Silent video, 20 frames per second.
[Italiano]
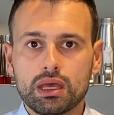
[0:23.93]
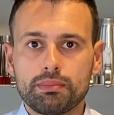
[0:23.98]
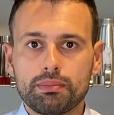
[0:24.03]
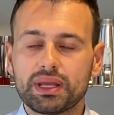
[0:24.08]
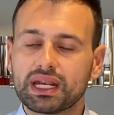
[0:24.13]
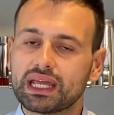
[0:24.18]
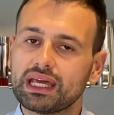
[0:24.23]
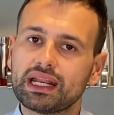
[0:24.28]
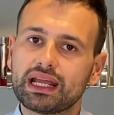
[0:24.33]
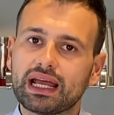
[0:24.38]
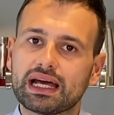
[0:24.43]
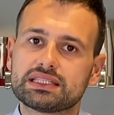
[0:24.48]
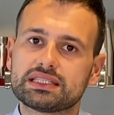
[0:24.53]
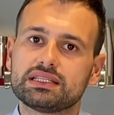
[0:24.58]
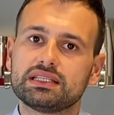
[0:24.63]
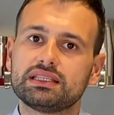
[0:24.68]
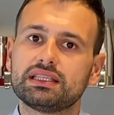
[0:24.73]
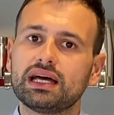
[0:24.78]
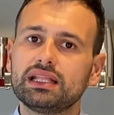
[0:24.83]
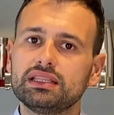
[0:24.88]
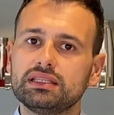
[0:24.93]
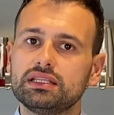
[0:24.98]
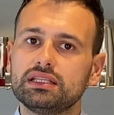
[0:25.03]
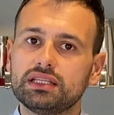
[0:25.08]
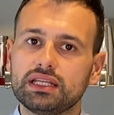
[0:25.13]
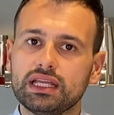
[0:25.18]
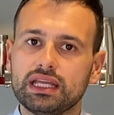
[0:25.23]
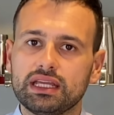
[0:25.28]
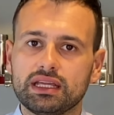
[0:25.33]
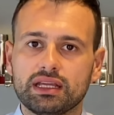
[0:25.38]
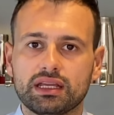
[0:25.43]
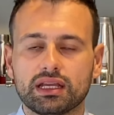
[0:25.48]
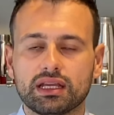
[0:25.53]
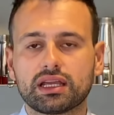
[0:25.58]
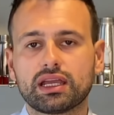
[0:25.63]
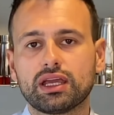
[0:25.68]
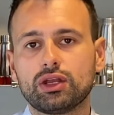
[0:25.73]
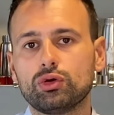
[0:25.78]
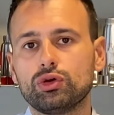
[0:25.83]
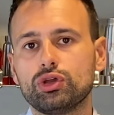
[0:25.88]
Perché ragazzi, tanti drink
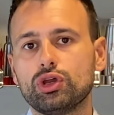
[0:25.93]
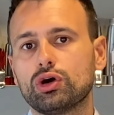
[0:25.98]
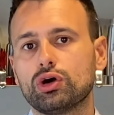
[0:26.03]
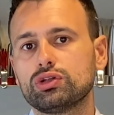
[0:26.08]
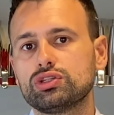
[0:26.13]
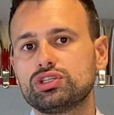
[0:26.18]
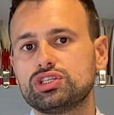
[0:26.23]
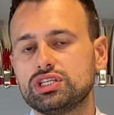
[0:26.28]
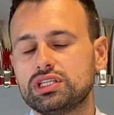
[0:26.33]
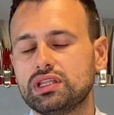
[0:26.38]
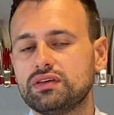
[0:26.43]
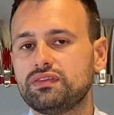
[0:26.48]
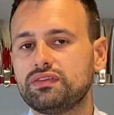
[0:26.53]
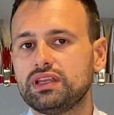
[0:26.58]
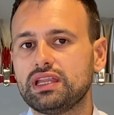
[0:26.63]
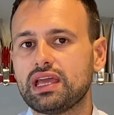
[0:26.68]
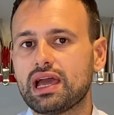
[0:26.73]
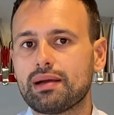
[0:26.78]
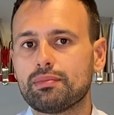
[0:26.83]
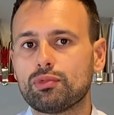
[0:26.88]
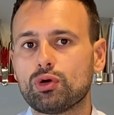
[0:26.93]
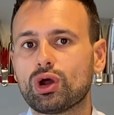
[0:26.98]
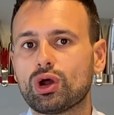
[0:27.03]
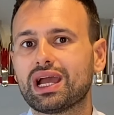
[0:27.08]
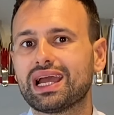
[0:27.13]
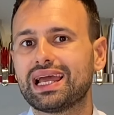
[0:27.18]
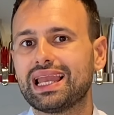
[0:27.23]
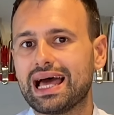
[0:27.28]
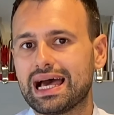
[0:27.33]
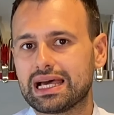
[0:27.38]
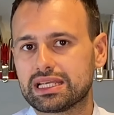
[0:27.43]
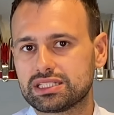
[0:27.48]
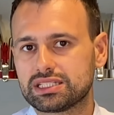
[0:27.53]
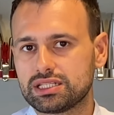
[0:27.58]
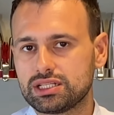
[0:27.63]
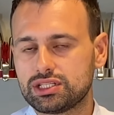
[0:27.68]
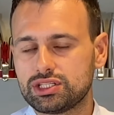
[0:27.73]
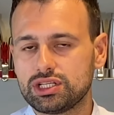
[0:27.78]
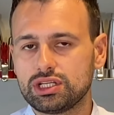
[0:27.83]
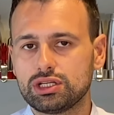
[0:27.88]
che noi oggi definiamo
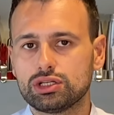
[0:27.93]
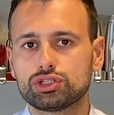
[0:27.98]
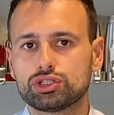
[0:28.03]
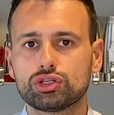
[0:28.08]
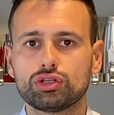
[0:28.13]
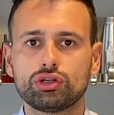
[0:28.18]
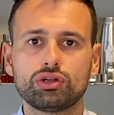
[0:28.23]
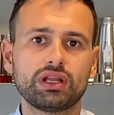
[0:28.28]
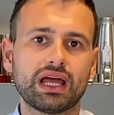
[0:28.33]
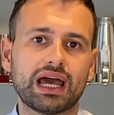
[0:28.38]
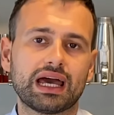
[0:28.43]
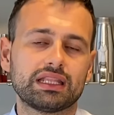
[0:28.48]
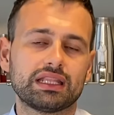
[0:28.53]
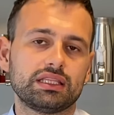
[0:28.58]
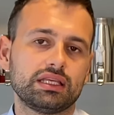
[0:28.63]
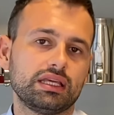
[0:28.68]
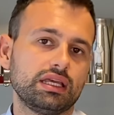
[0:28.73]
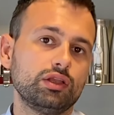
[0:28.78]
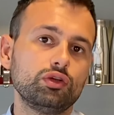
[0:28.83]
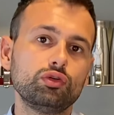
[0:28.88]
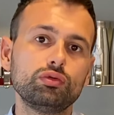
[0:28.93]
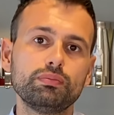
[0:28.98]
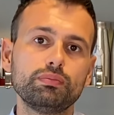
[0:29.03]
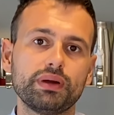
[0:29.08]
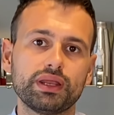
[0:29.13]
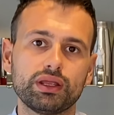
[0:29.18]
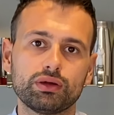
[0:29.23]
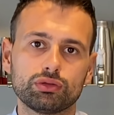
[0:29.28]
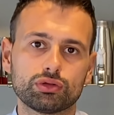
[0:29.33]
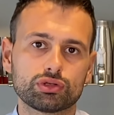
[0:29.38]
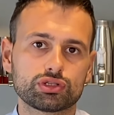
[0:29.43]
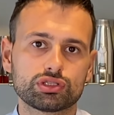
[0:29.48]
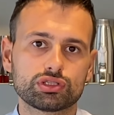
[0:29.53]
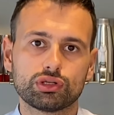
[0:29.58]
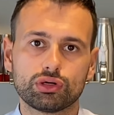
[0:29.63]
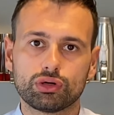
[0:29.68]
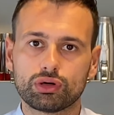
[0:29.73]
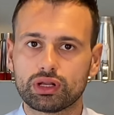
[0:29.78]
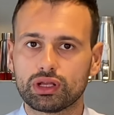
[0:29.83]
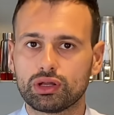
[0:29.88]
classici sono nati in un periodo
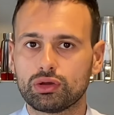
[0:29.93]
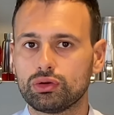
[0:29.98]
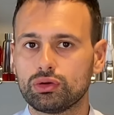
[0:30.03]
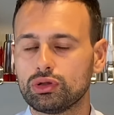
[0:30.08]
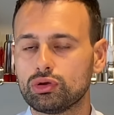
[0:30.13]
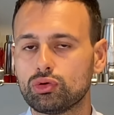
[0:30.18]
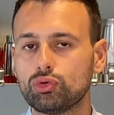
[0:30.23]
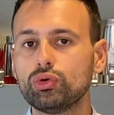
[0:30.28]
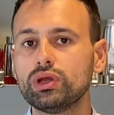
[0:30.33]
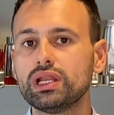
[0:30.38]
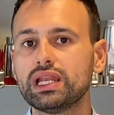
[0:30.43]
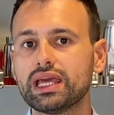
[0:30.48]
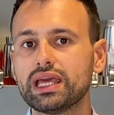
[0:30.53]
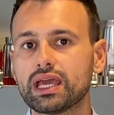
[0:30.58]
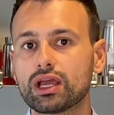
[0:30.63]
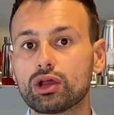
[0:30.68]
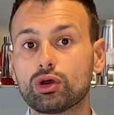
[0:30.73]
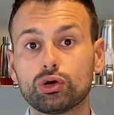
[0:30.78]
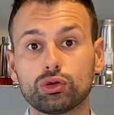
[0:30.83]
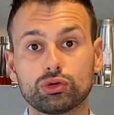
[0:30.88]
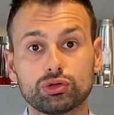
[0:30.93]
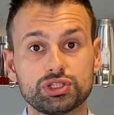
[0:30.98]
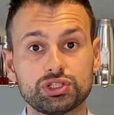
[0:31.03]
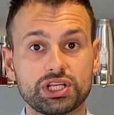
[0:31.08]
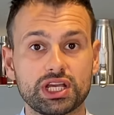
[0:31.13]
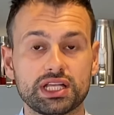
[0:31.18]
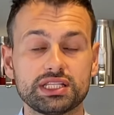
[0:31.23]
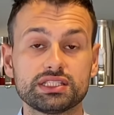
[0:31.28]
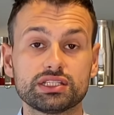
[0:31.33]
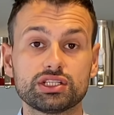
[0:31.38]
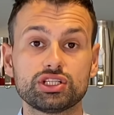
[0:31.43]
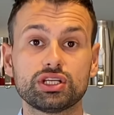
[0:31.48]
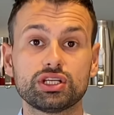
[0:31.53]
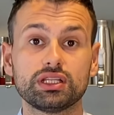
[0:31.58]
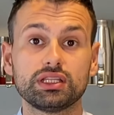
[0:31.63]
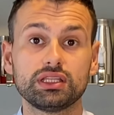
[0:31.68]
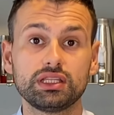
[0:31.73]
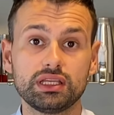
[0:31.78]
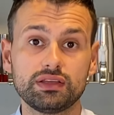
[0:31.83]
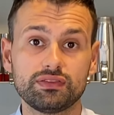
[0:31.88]
storico in cui le conoscenze
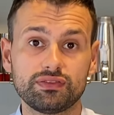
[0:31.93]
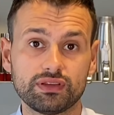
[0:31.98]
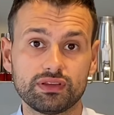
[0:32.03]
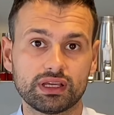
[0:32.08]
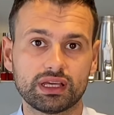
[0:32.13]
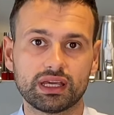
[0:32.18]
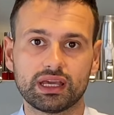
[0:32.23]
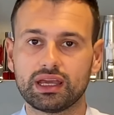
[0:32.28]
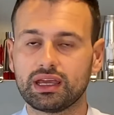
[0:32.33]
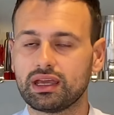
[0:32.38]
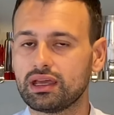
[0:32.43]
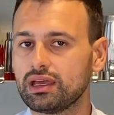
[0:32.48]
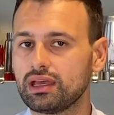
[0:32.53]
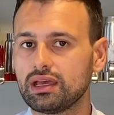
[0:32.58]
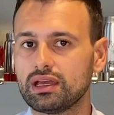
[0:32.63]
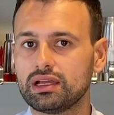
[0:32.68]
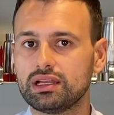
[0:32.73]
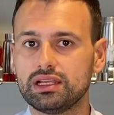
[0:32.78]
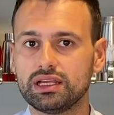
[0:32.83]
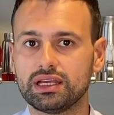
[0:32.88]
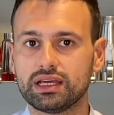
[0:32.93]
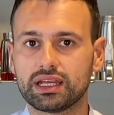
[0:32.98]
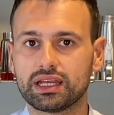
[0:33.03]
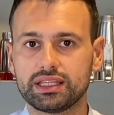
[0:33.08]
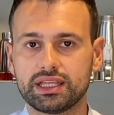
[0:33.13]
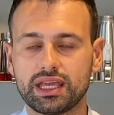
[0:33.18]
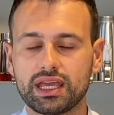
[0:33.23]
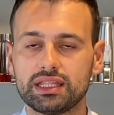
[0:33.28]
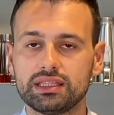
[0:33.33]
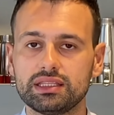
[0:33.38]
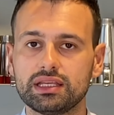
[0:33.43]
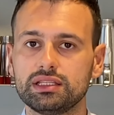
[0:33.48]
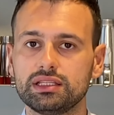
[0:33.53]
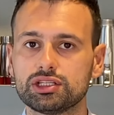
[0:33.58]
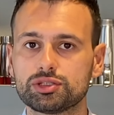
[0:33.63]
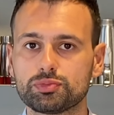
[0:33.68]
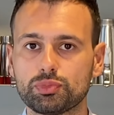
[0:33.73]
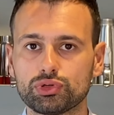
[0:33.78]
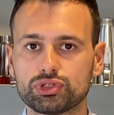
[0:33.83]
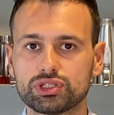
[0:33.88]
scientifiche, gli ingredienti a
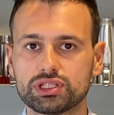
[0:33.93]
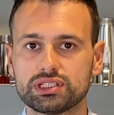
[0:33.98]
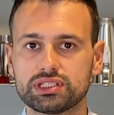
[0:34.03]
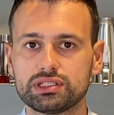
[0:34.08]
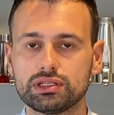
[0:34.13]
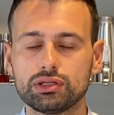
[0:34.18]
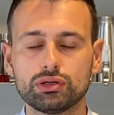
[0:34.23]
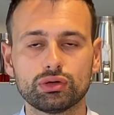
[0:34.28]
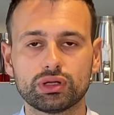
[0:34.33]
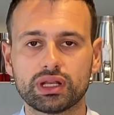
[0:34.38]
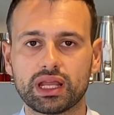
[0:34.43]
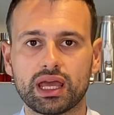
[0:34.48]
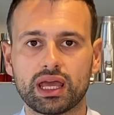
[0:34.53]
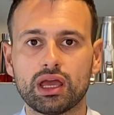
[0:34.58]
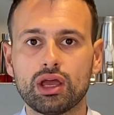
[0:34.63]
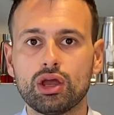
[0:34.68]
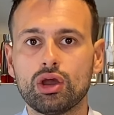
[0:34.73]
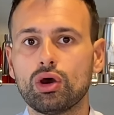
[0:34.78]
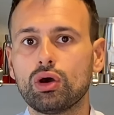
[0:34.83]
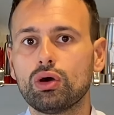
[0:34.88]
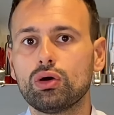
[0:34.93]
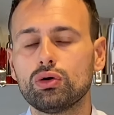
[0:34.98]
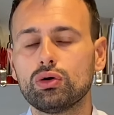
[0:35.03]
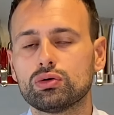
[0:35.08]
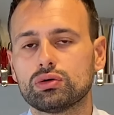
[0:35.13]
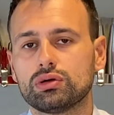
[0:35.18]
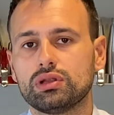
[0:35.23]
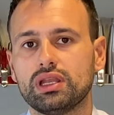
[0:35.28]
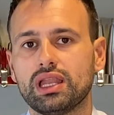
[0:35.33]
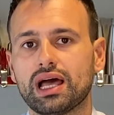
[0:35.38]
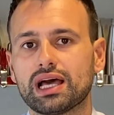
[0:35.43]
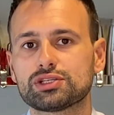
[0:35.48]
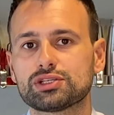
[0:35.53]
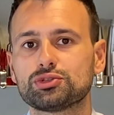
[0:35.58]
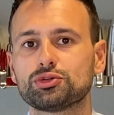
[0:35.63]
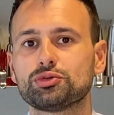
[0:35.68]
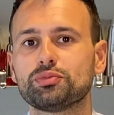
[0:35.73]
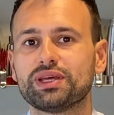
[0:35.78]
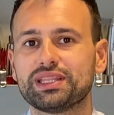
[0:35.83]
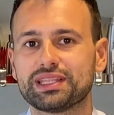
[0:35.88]
disposizione o la
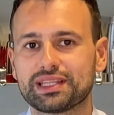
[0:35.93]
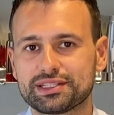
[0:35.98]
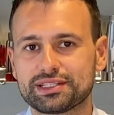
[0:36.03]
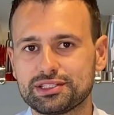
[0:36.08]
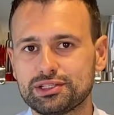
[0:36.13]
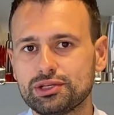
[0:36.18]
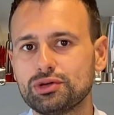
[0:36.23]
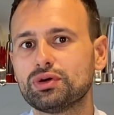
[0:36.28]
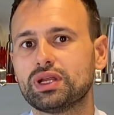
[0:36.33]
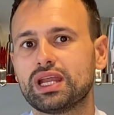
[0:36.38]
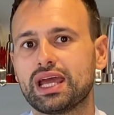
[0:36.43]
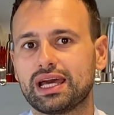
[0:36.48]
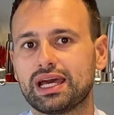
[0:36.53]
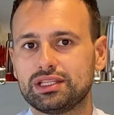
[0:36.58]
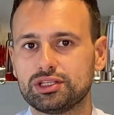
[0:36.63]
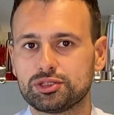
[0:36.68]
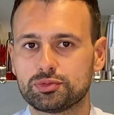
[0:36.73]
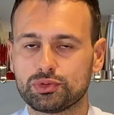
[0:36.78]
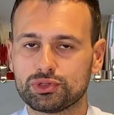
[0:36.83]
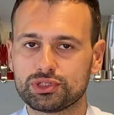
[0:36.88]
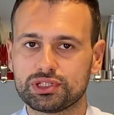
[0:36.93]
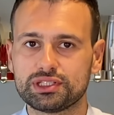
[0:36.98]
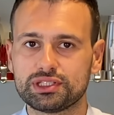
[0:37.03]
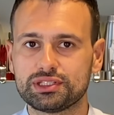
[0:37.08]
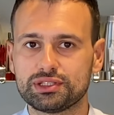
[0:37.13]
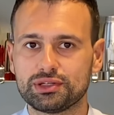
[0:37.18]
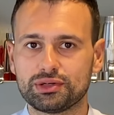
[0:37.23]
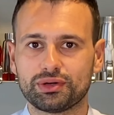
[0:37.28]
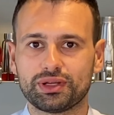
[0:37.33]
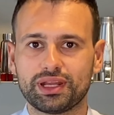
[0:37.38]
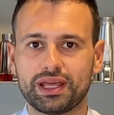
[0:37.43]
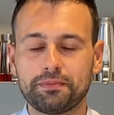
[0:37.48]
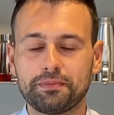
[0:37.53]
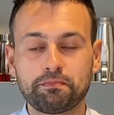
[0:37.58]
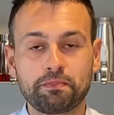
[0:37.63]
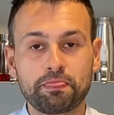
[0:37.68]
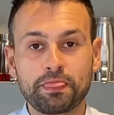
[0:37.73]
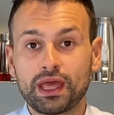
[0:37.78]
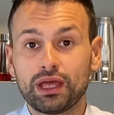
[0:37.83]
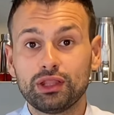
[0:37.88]
strumentazione a
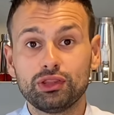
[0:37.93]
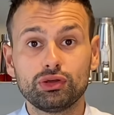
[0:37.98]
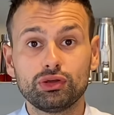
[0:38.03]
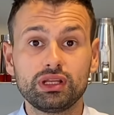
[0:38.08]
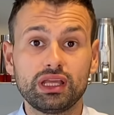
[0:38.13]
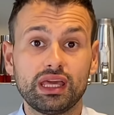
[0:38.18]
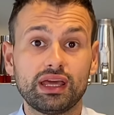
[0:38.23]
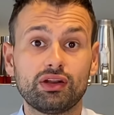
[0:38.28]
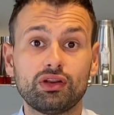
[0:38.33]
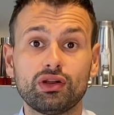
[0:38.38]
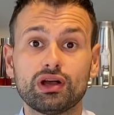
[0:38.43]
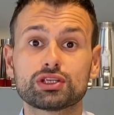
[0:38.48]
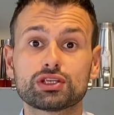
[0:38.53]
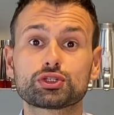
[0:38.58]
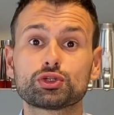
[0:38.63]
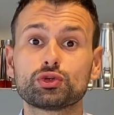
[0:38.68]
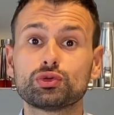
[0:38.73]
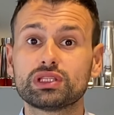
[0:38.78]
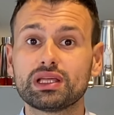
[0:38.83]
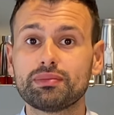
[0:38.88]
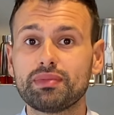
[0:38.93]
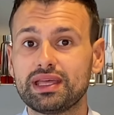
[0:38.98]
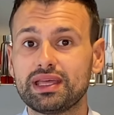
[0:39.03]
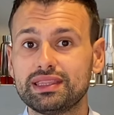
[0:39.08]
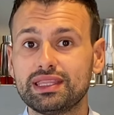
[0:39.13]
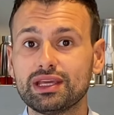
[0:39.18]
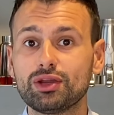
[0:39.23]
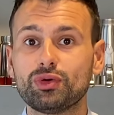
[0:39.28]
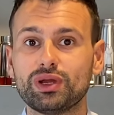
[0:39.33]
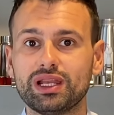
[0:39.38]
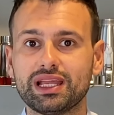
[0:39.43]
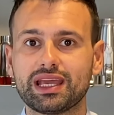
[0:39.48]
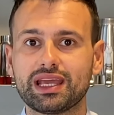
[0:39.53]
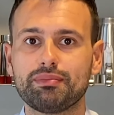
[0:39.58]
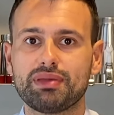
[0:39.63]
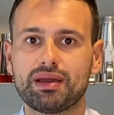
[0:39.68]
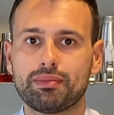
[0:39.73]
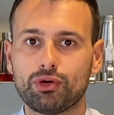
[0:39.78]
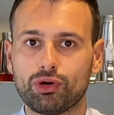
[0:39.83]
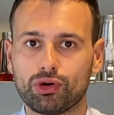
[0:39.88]
disposizione non erano assolutamente quelli che
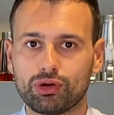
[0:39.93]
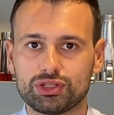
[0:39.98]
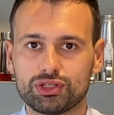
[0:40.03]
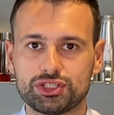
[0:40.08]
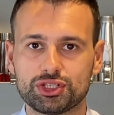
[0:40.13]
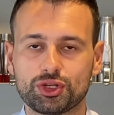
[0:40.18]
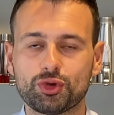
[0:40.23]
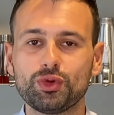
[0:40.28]
abbiamo oggi.